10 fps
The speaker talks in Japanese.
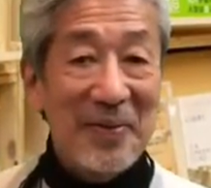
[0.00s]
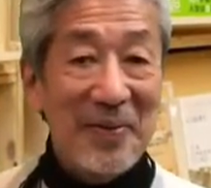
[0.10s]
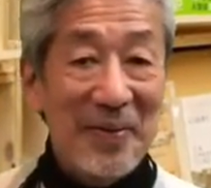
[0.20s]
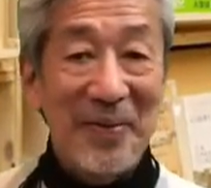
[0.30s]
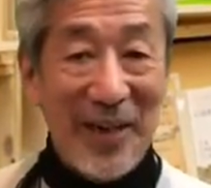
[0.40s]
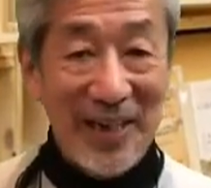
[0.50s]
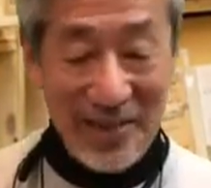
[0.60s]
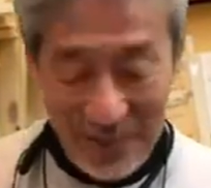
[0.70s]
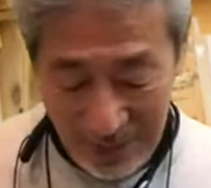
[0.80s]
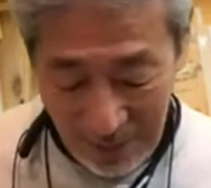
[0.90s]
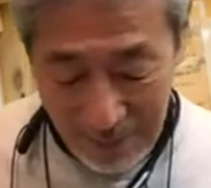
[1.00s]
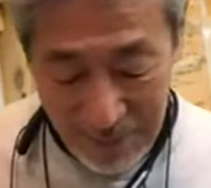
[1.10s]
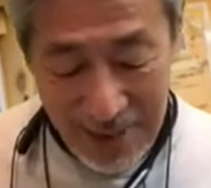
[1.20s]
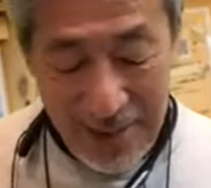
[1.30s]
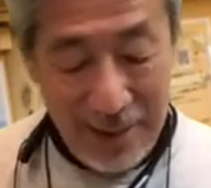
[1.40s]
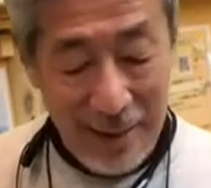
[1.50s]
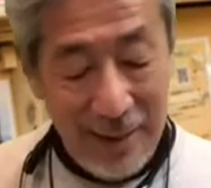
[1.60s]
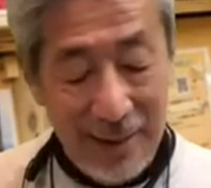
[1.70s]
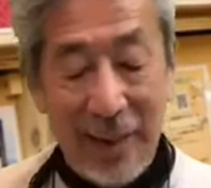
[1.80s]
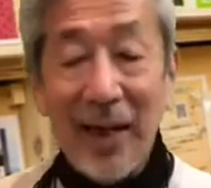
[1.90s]
ことかというと
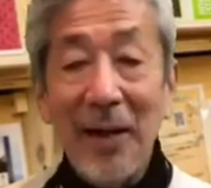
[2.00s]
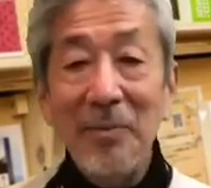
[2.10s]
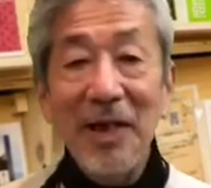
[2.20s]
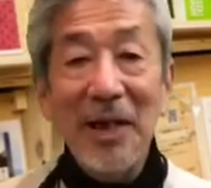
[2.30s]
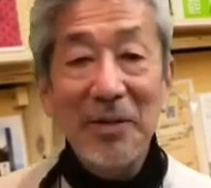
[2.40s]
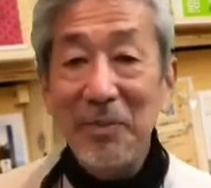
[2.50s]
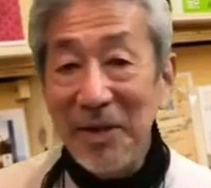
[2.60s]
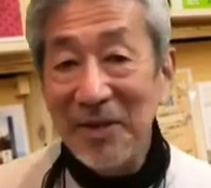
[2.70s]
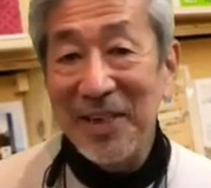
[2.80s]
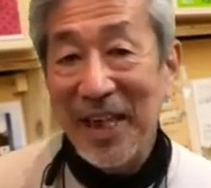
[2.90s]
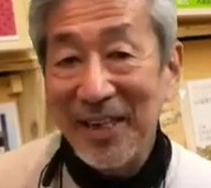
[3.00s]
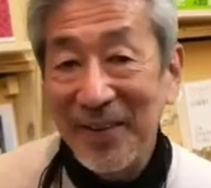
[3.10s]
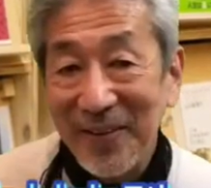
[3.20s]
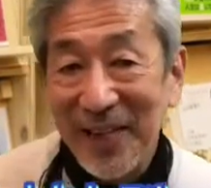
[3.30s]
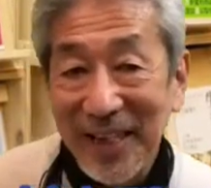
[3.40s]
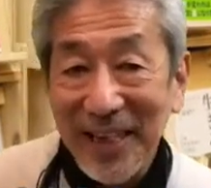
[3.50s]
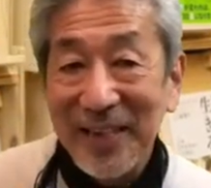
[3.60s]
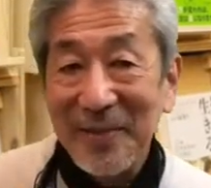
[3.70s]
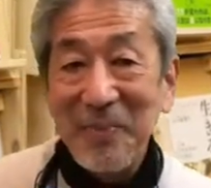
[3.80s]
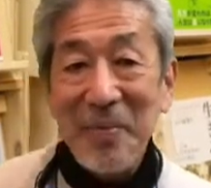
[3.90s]
中村文則さんという方で
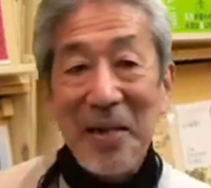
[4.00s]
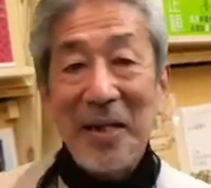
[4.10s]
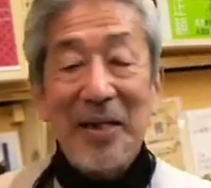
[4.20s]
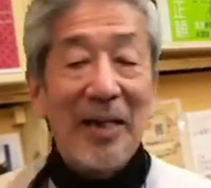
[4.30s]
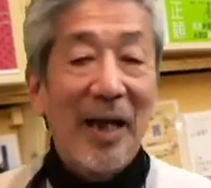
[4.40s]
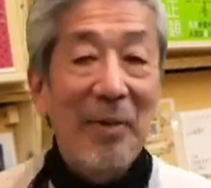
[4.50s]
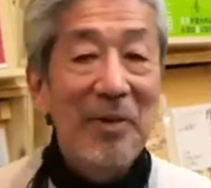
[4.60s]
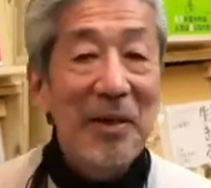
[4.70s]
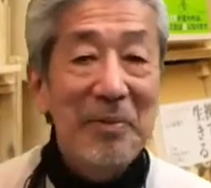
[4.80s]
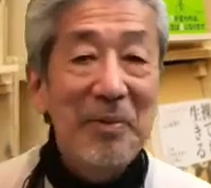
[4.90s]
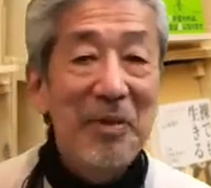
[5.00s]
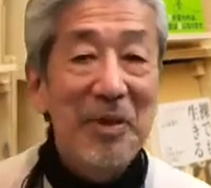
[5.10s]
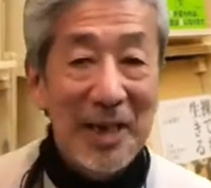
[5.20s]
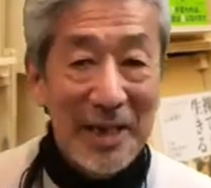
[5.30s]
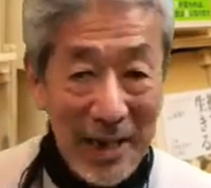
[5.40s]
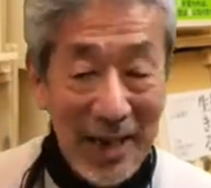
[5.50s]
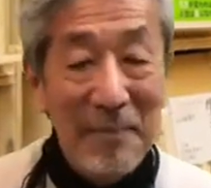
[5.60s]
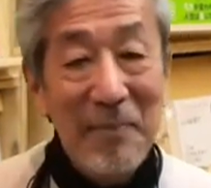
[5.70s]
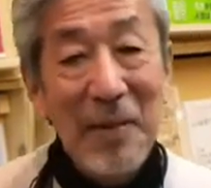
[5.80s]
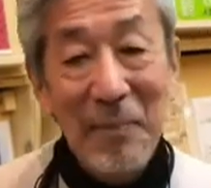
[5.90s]
す中村文則さんって
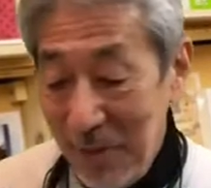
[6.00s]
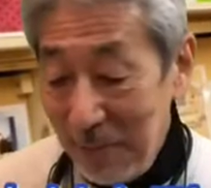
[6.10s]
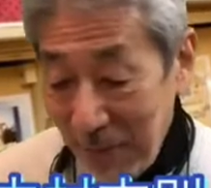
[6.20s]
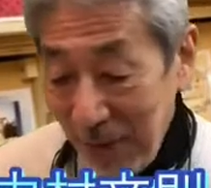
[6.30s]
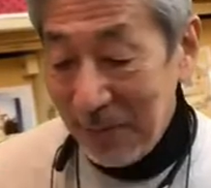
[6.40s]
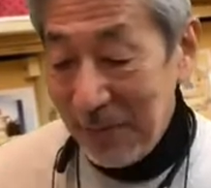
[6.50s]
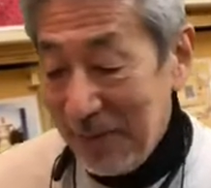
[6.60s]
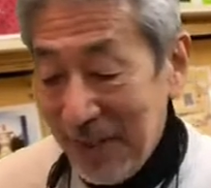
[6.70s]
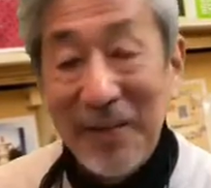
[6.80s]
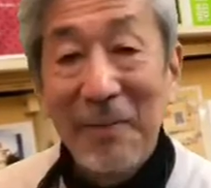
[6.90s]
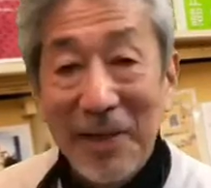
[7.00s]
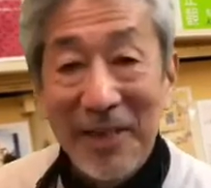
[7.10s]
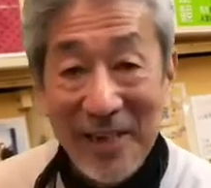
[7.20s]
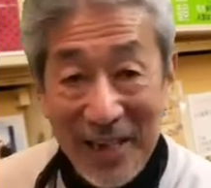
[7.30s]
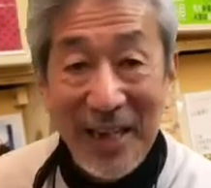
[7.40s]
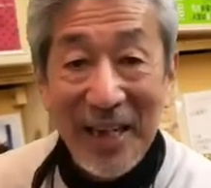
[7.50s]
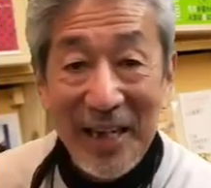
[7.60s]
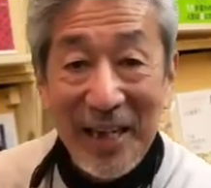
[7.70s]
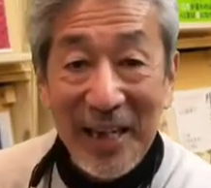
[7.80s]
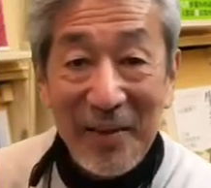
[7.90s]
もういっぱい本出してますし、
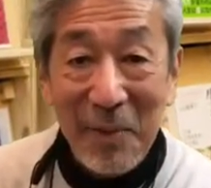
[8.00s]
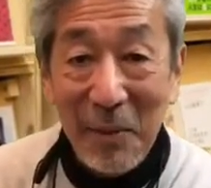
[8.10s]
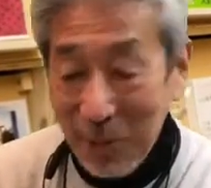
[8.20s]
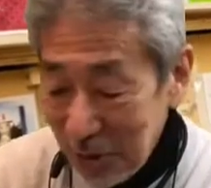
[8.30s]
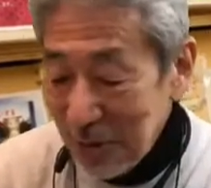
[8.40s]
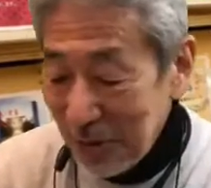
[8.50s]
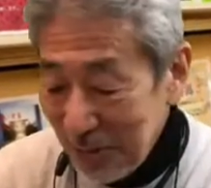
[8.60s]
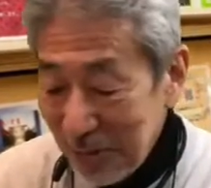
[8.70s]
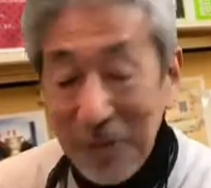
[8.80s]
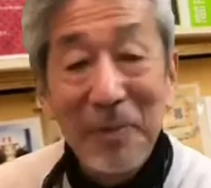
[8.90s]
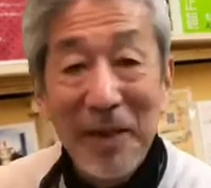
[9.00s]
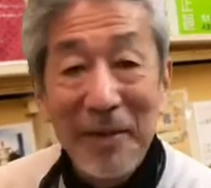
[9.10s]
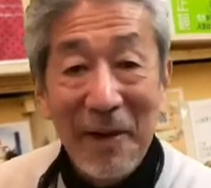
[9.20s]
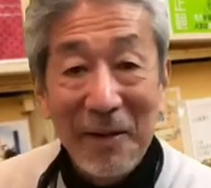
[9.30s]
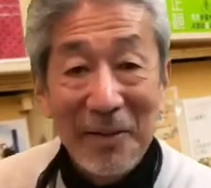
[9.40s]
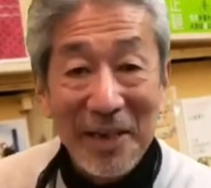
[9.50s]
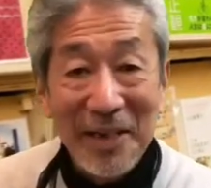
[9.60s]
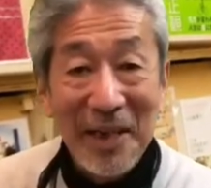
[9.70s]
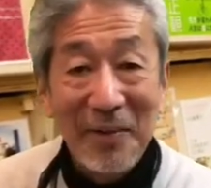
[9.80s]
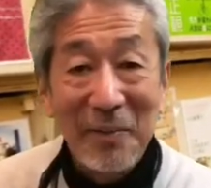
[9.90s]
えー、まあもちろん有名ではあるんです
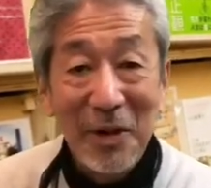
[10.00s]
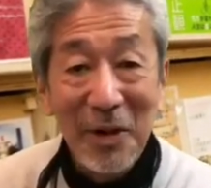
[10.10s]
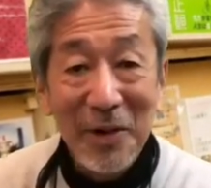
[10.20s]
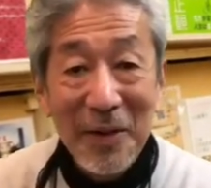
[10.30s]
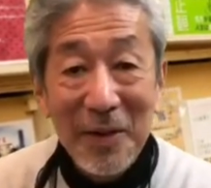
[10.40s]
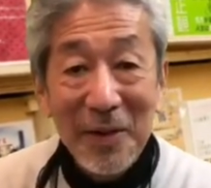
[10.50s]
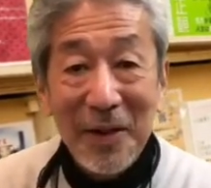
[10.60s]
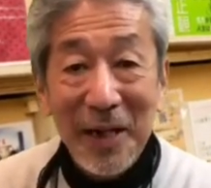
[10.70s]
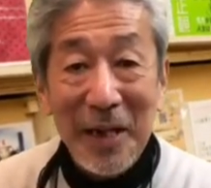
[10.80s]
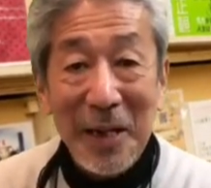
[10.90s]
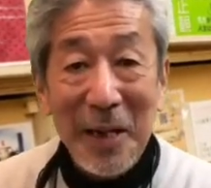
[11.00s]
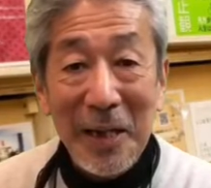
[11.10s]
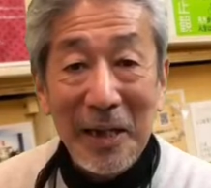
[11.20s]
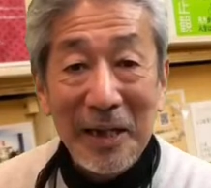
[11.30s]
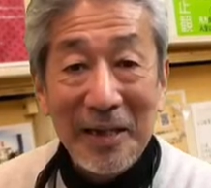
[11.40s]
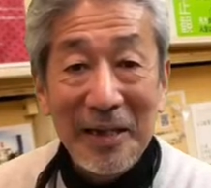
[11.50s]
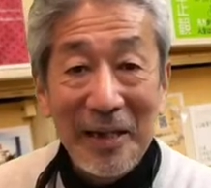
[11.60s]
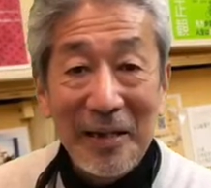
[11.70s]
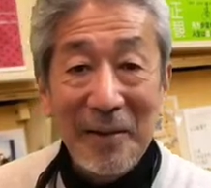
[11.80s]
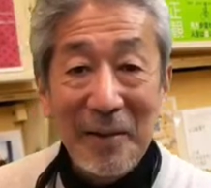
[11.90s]
けれども、
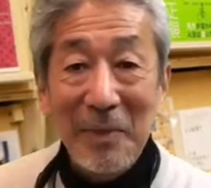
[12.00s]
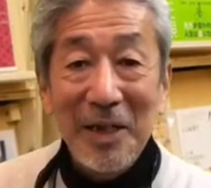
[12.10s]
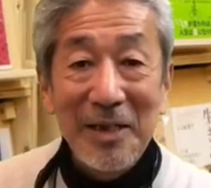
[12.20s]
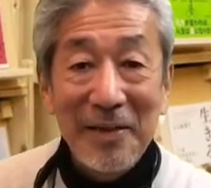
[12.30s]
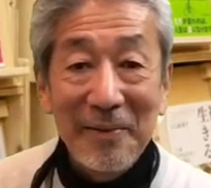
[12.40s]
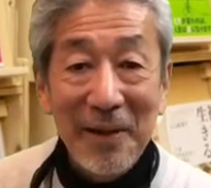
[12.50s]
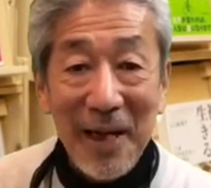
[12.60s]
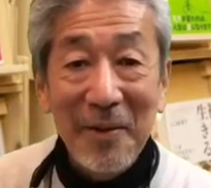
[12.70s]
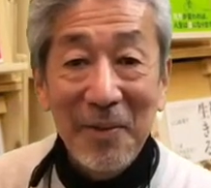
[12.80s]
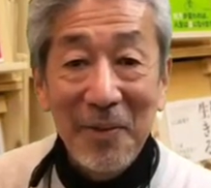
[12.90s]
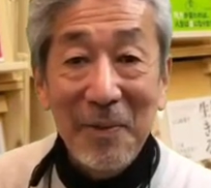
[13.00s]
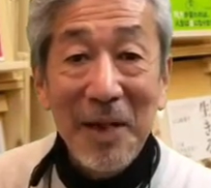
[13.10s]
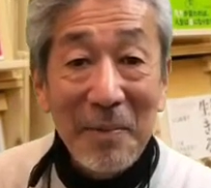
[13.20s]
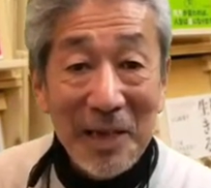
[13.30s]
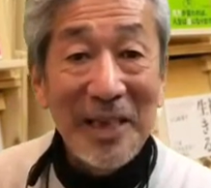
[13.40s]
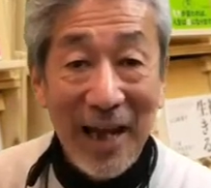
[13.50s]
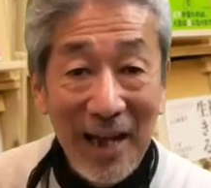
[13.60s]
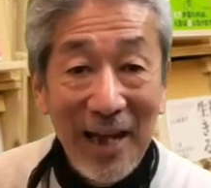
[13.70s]
えー、皆さんは結構読まれました